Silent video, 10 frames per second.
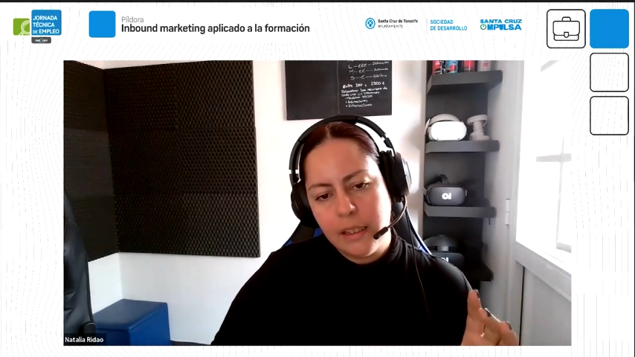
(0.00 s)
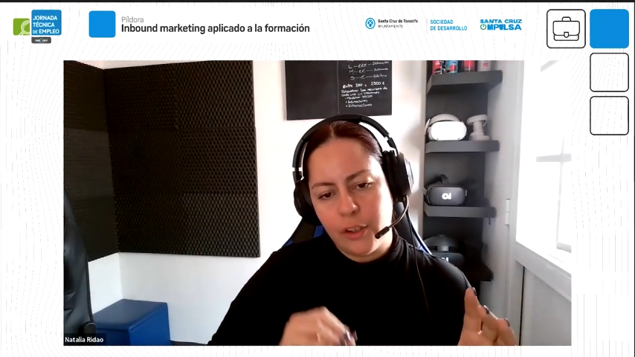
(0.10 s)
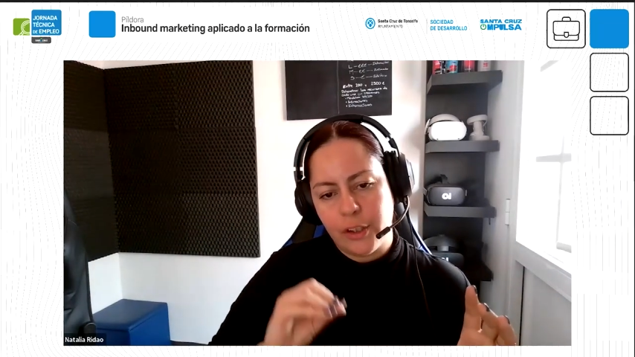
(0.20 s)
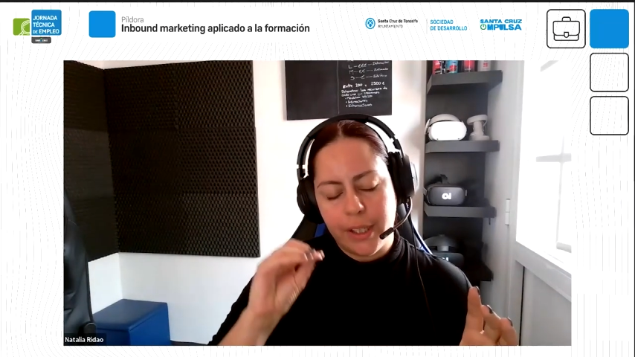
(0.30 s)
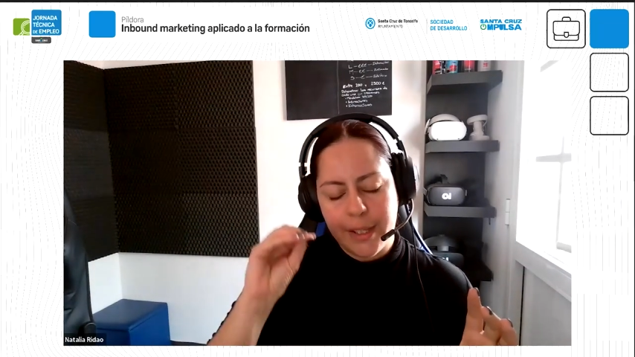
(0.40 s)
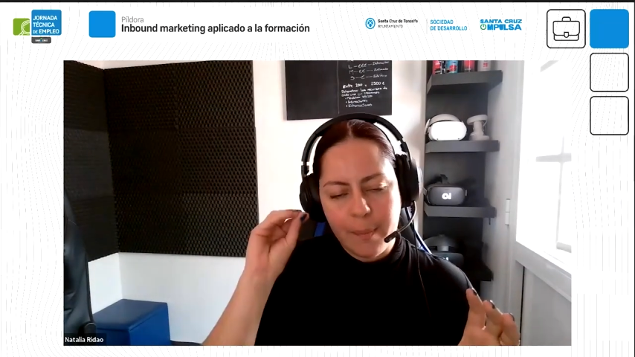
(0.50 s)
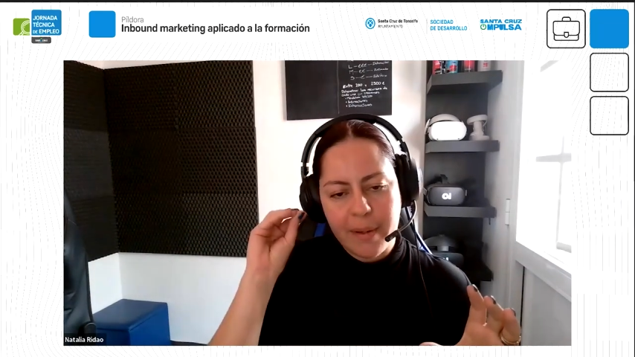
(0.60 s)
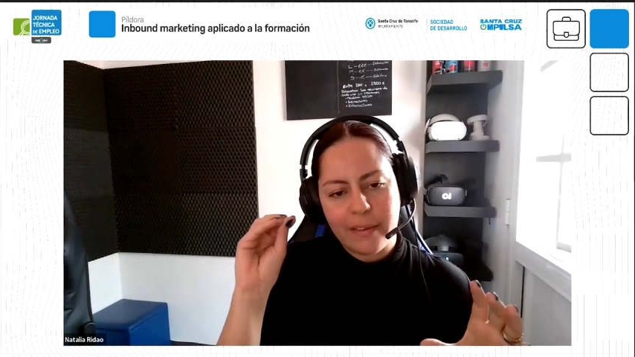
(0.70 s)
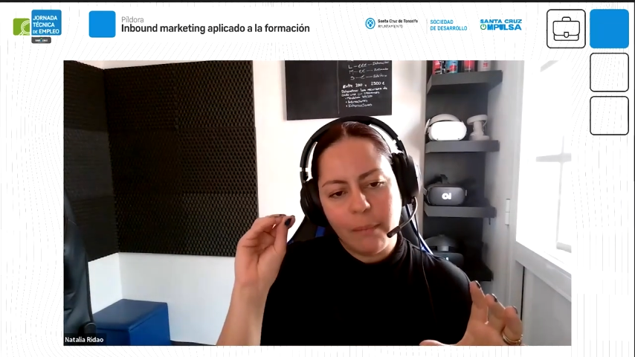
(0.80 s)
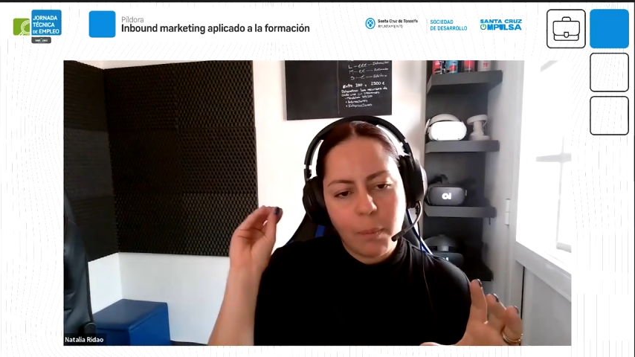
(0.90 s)
donde ya
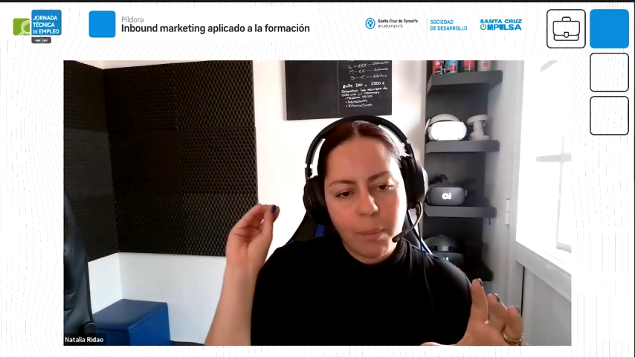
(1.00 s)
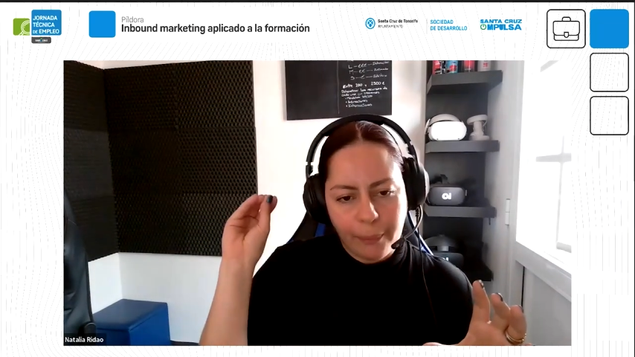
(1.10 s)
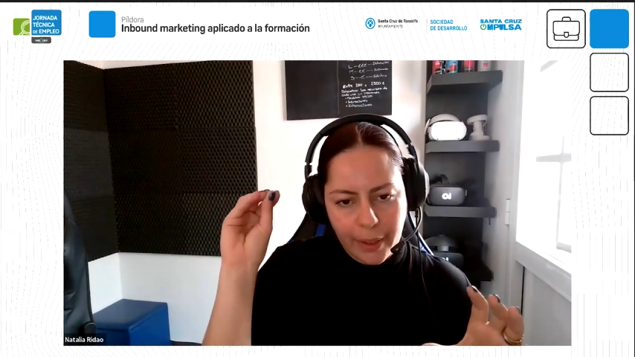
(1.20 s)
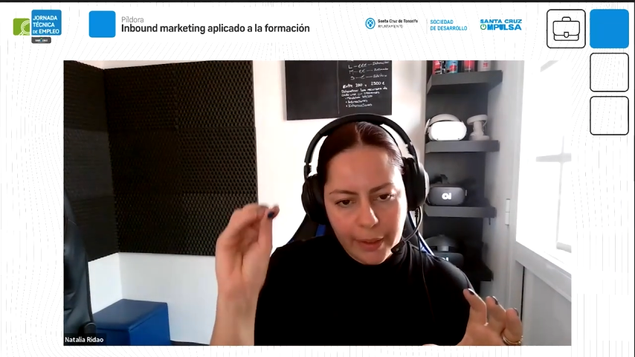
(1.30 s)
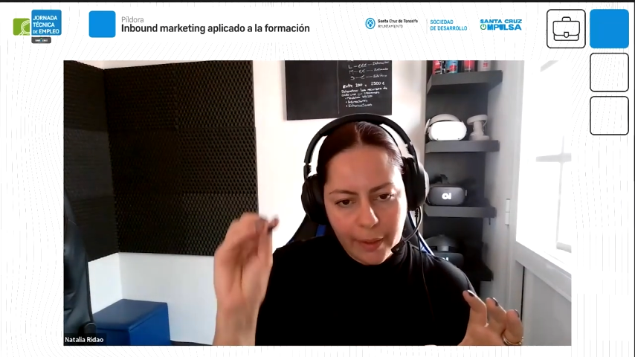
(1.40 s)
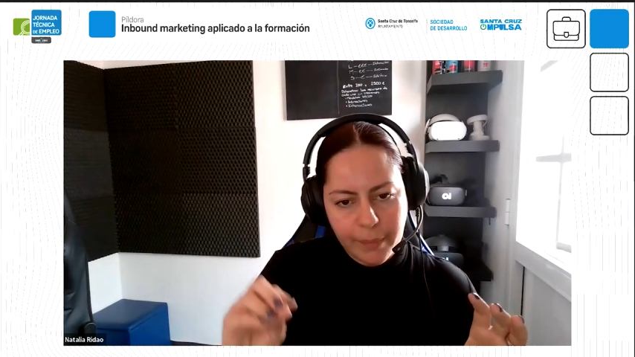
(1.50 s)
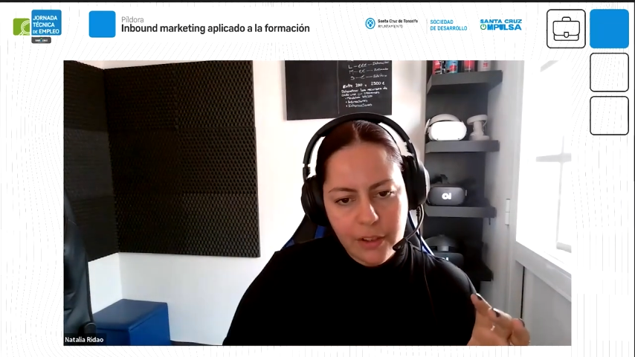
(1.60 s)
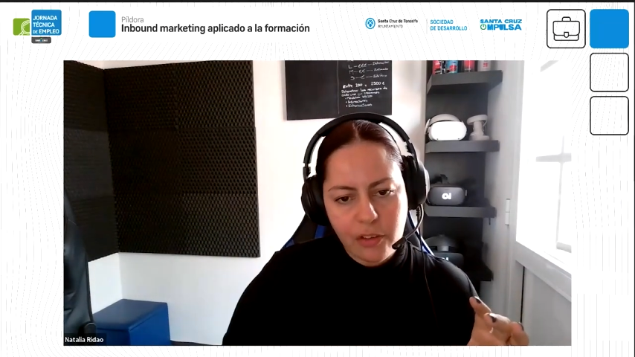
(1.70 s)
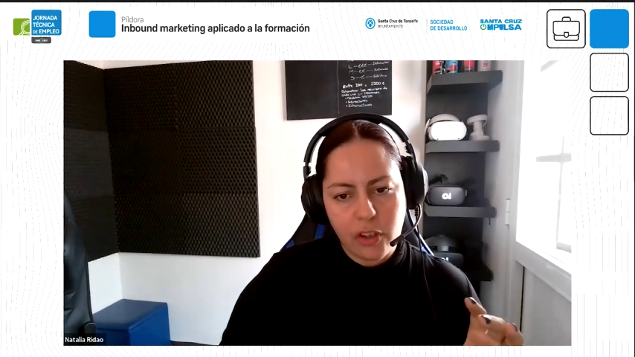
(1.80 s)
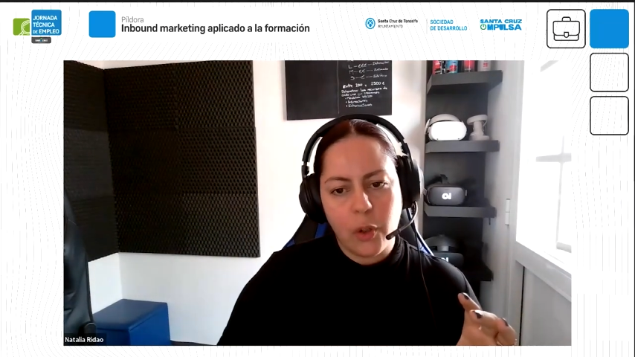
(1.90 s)
pasamos por una
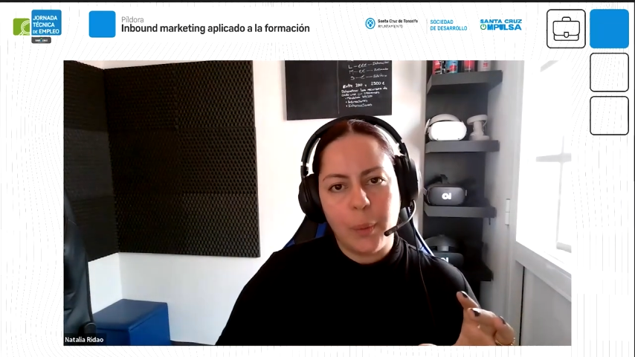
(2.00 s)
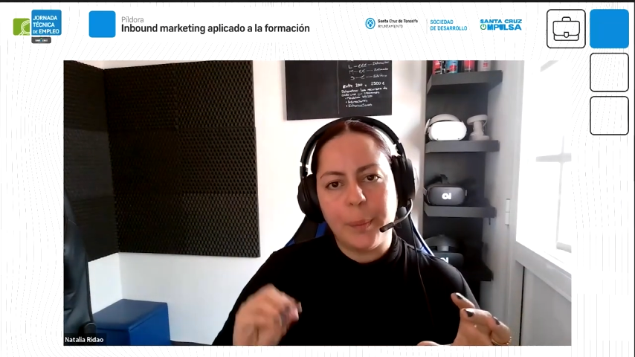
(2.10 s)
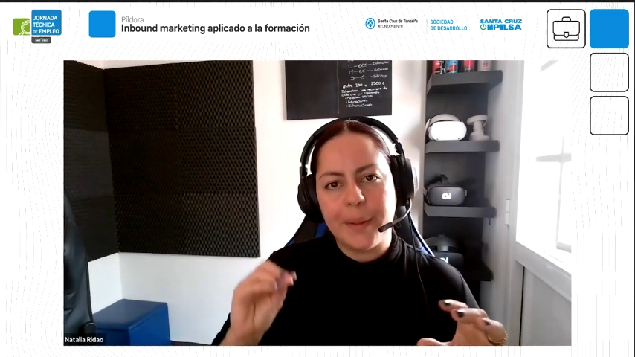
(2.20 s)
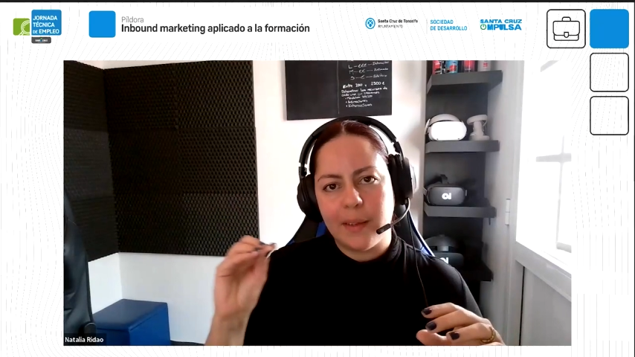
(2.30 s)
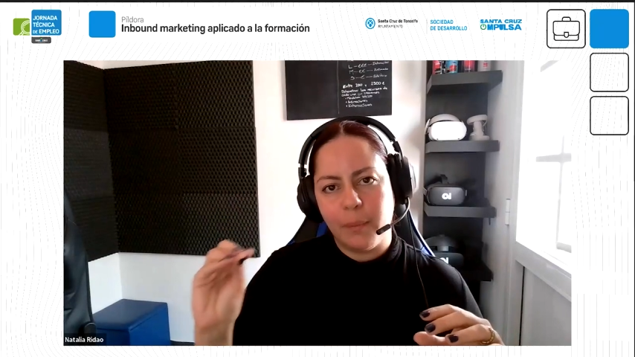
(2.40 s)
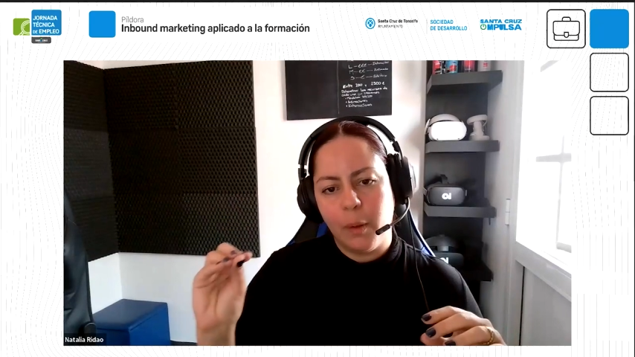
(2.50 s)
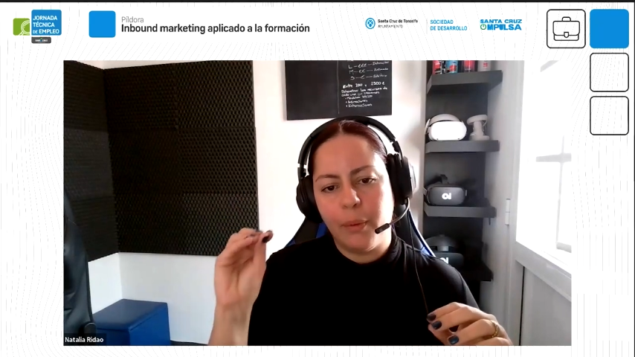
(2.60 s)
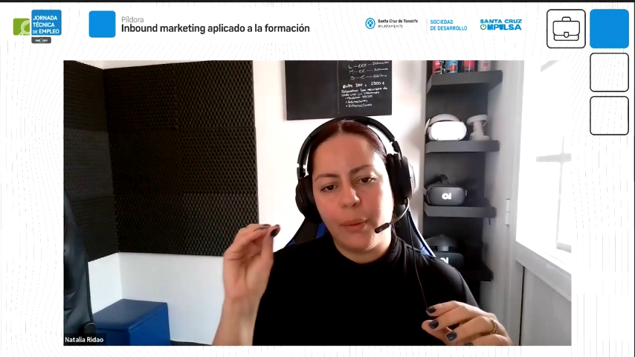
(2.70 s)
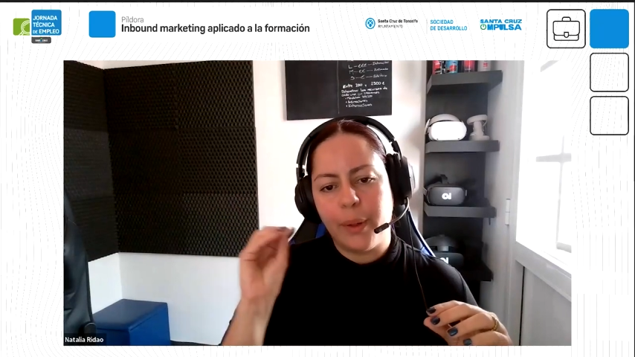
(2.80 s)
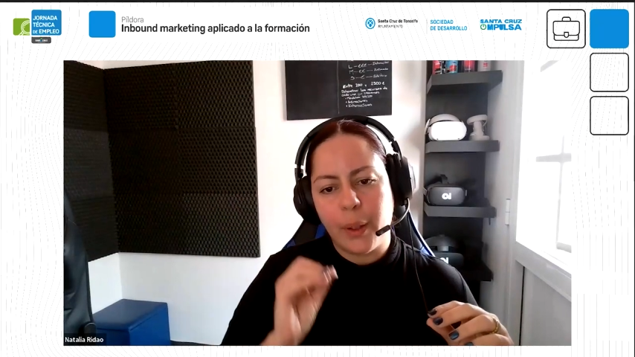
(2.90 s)
captación, pasamos
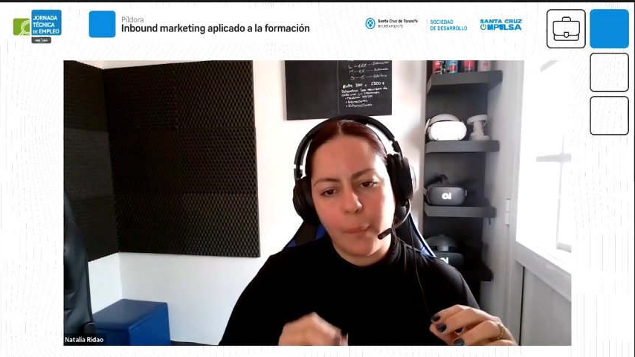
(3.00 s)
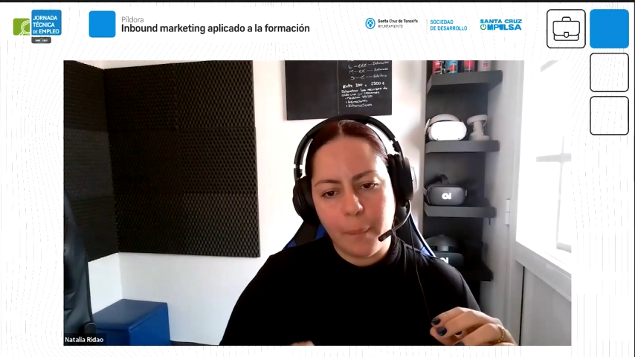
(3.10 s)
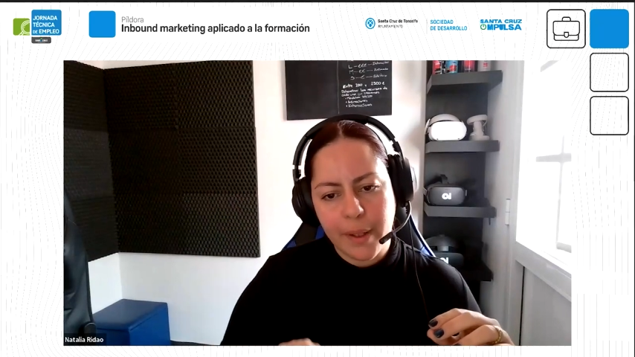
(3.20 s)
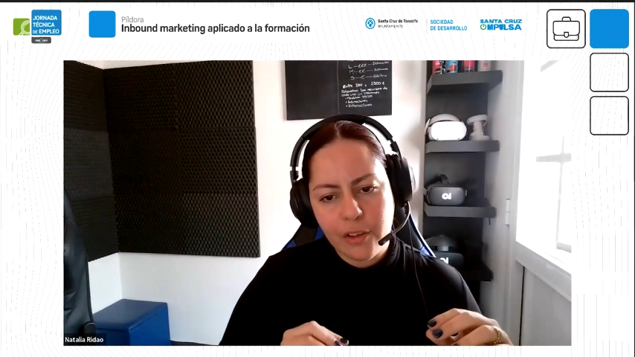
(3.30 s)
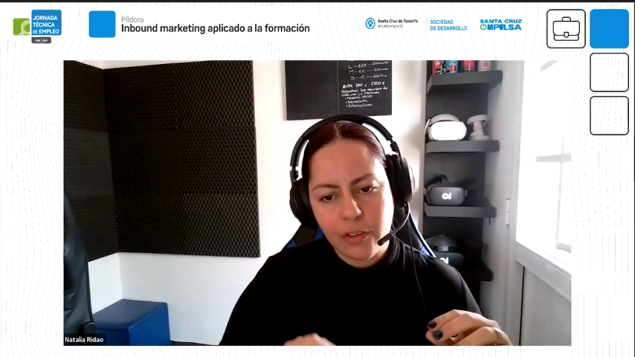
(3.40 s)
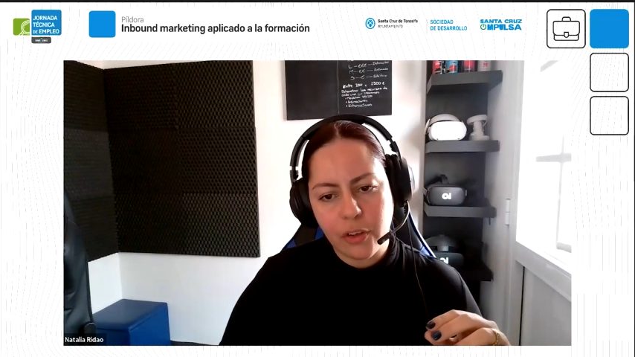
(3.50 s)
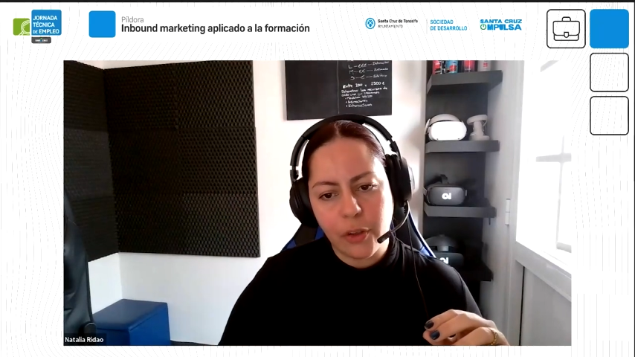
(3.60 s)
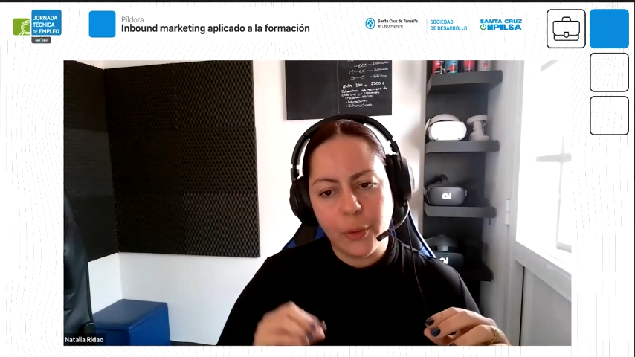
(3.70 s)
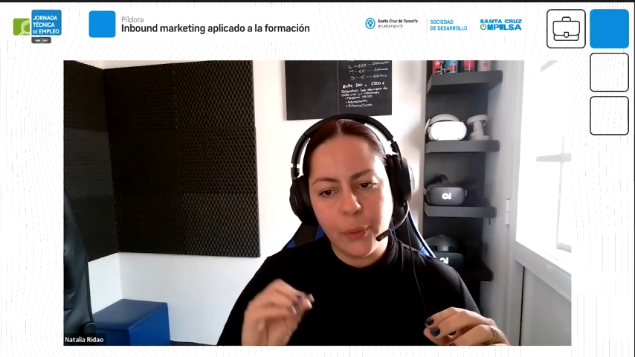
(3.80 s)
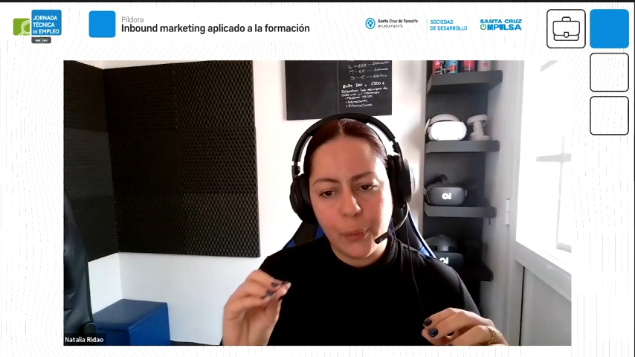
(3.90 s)
por una
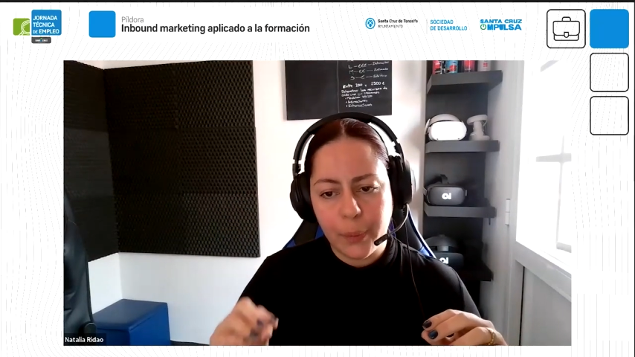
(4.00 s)
conversión,